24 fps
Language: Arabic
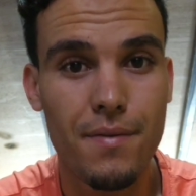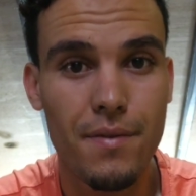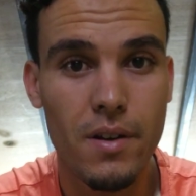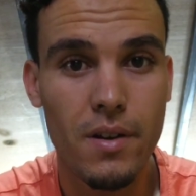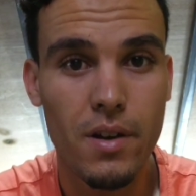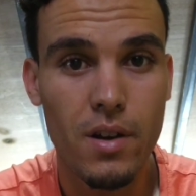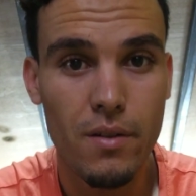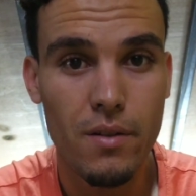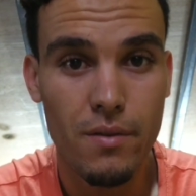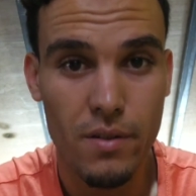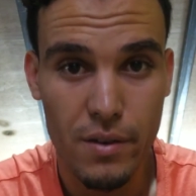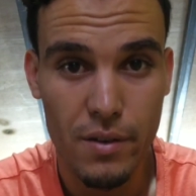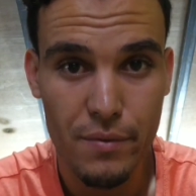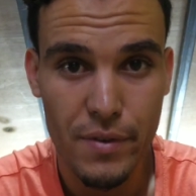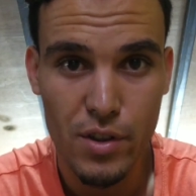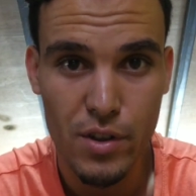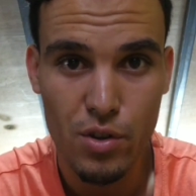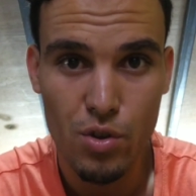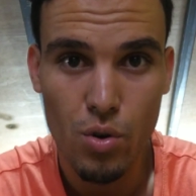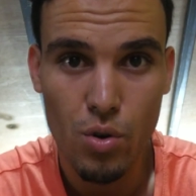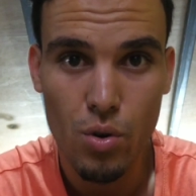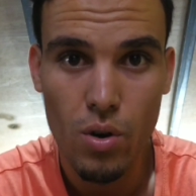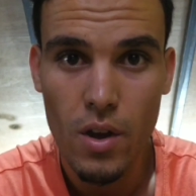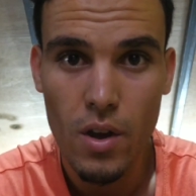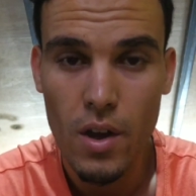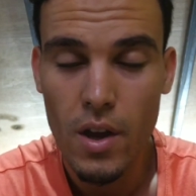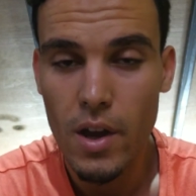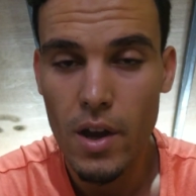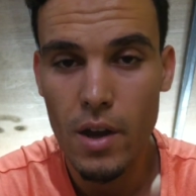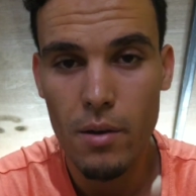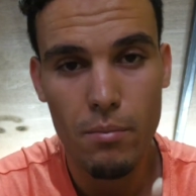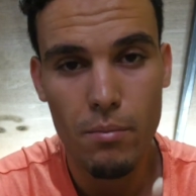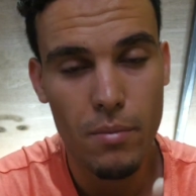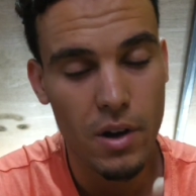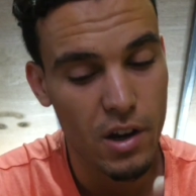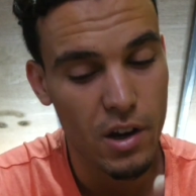في, في الفيديو
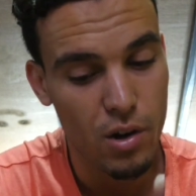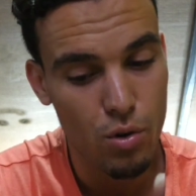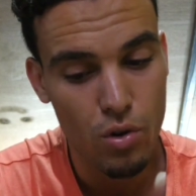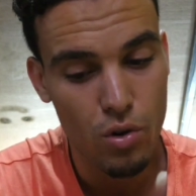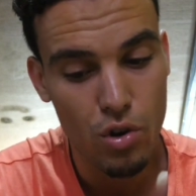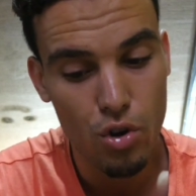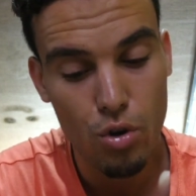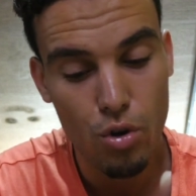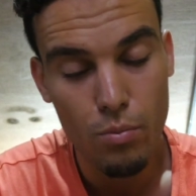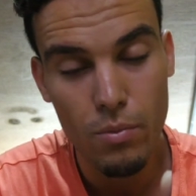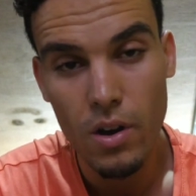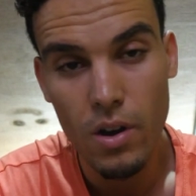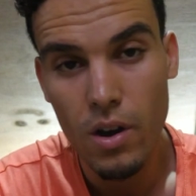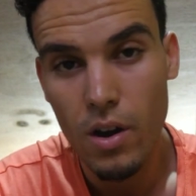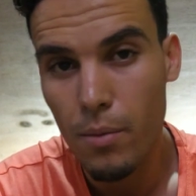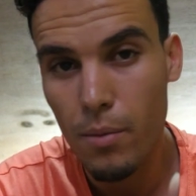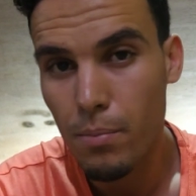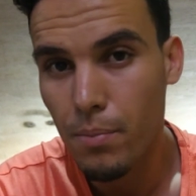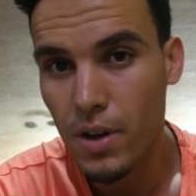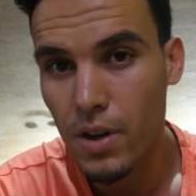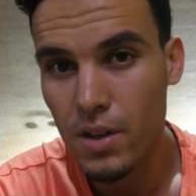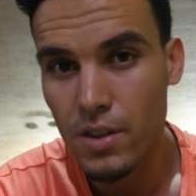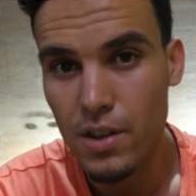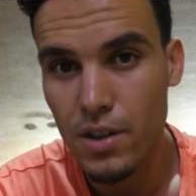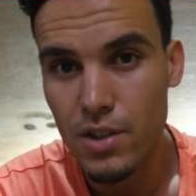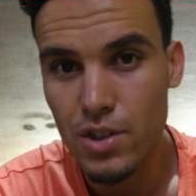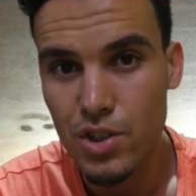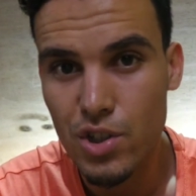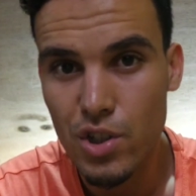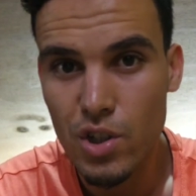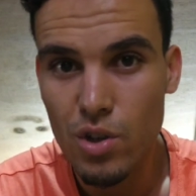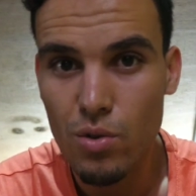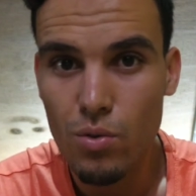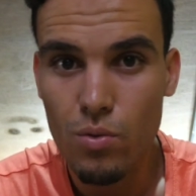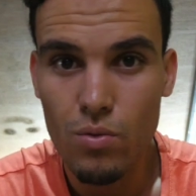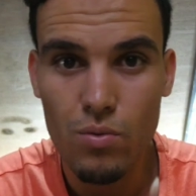ما كنقول لكم لا
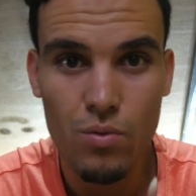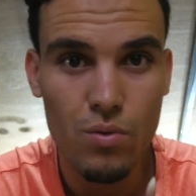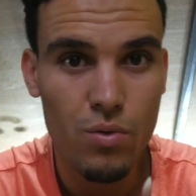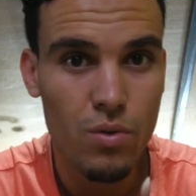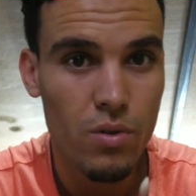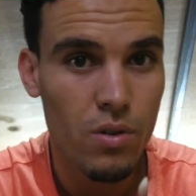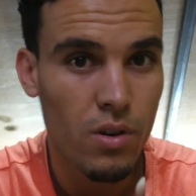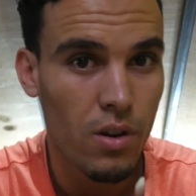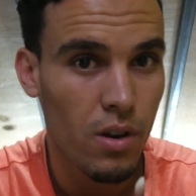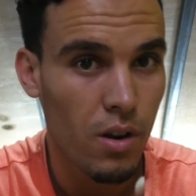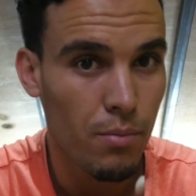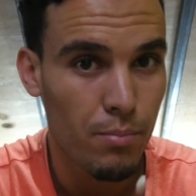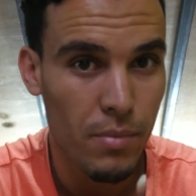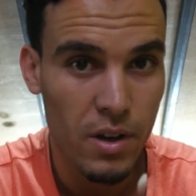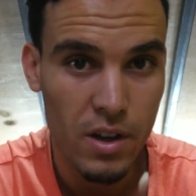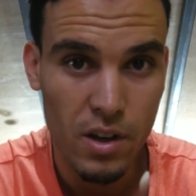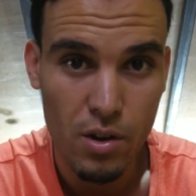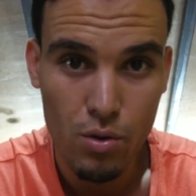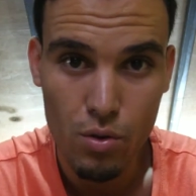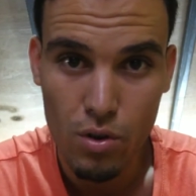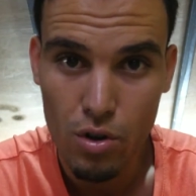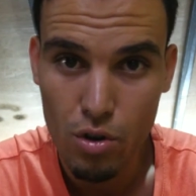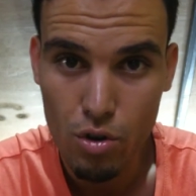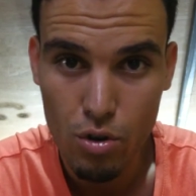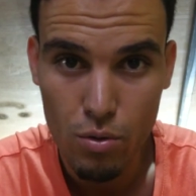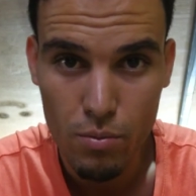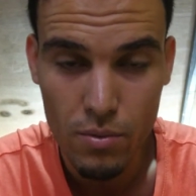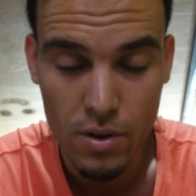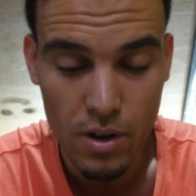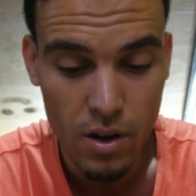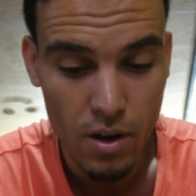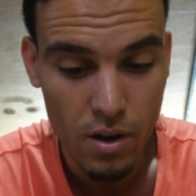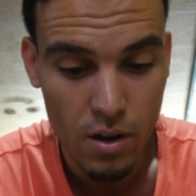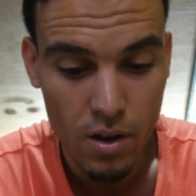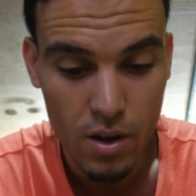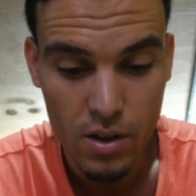بارطاجيو ما كنقول لكم
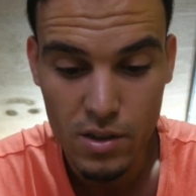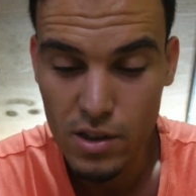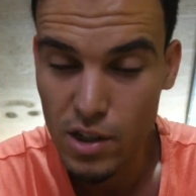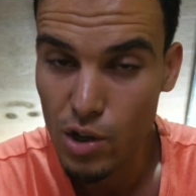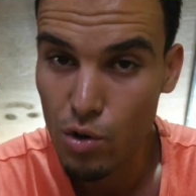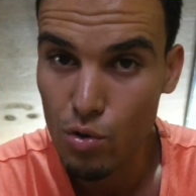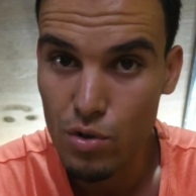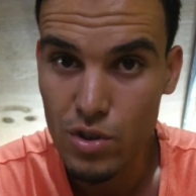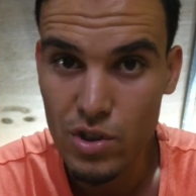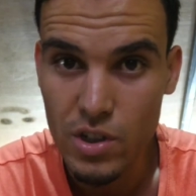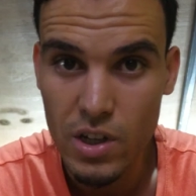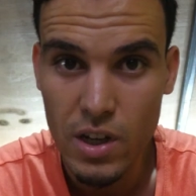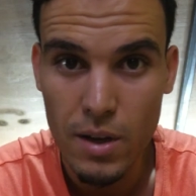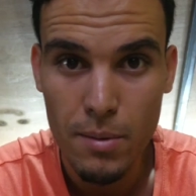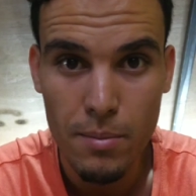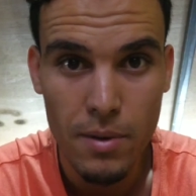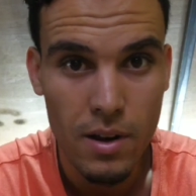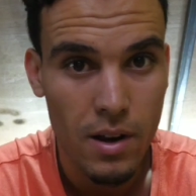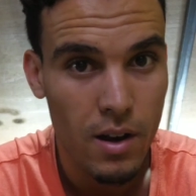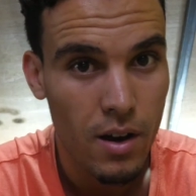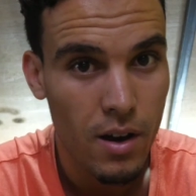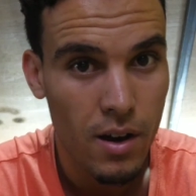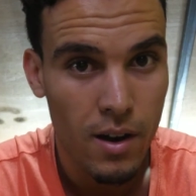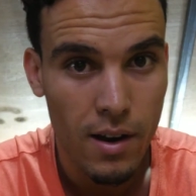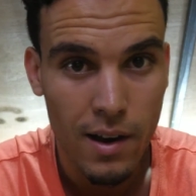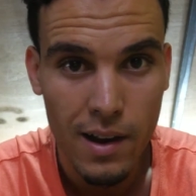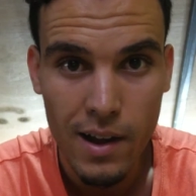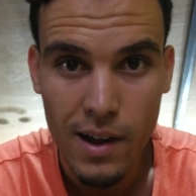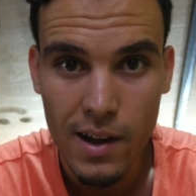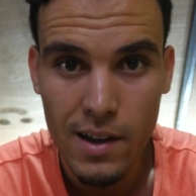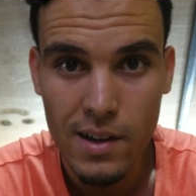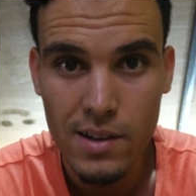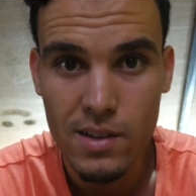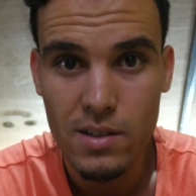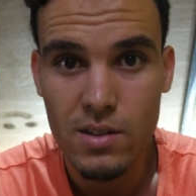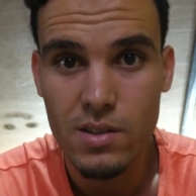لا ديروا جيم لا
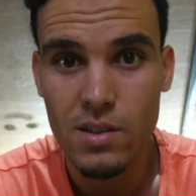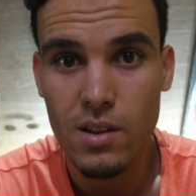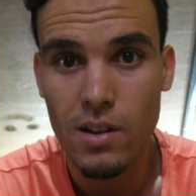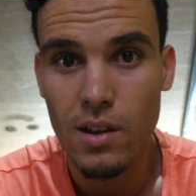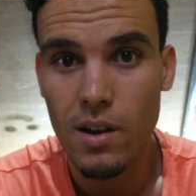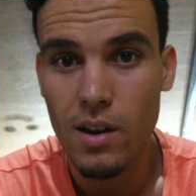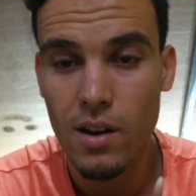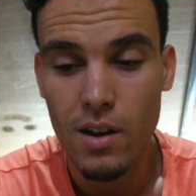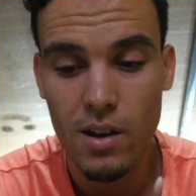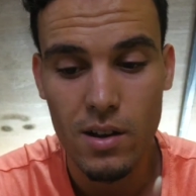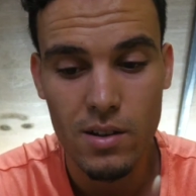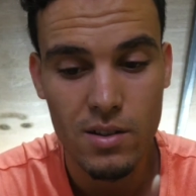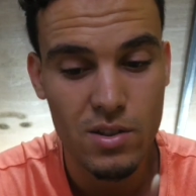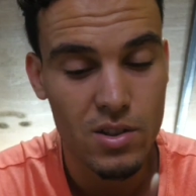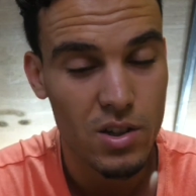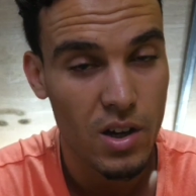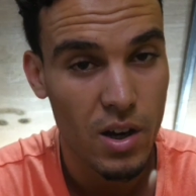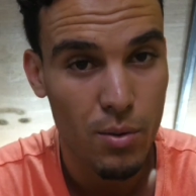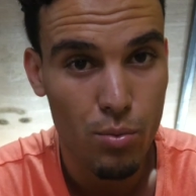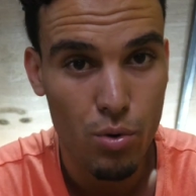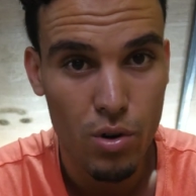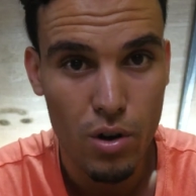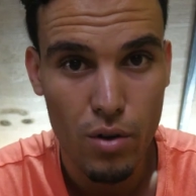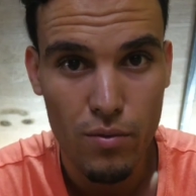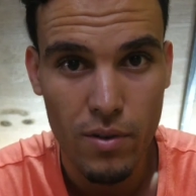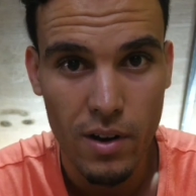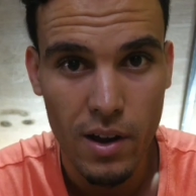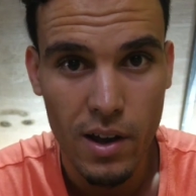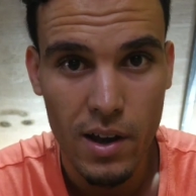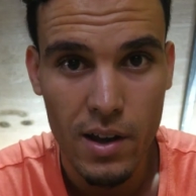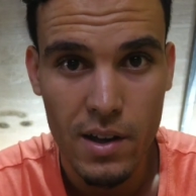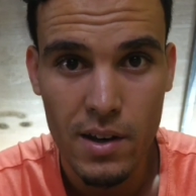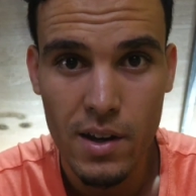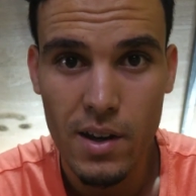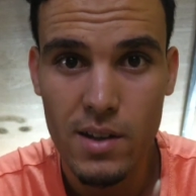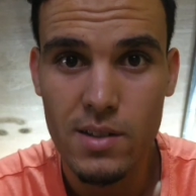لايك لا تابوناو في
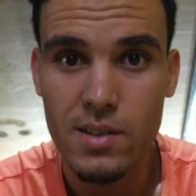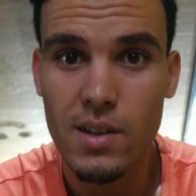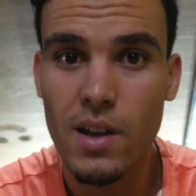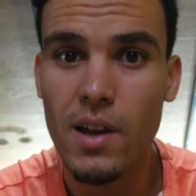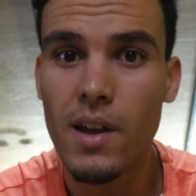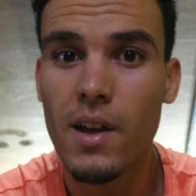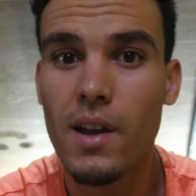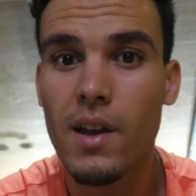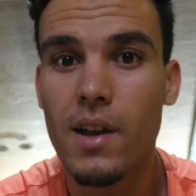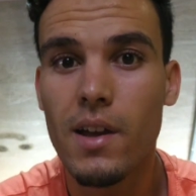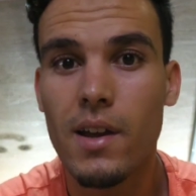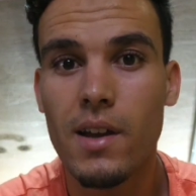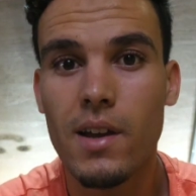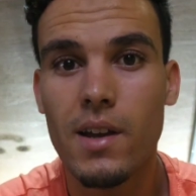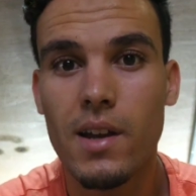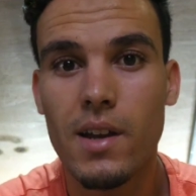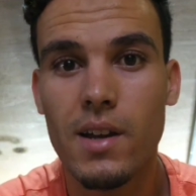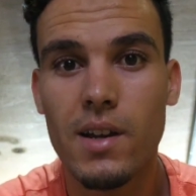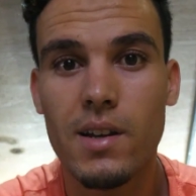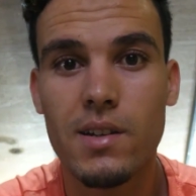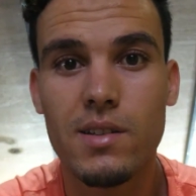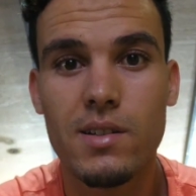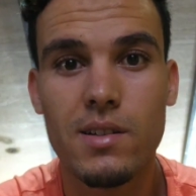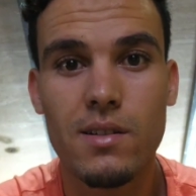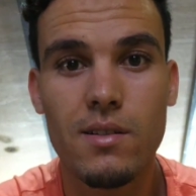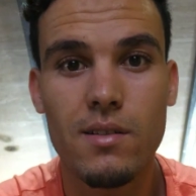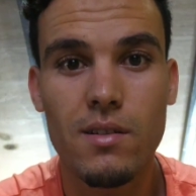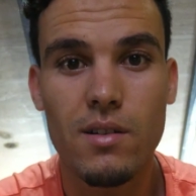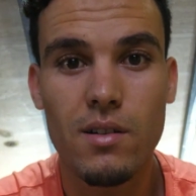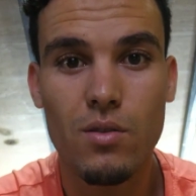القناه حيت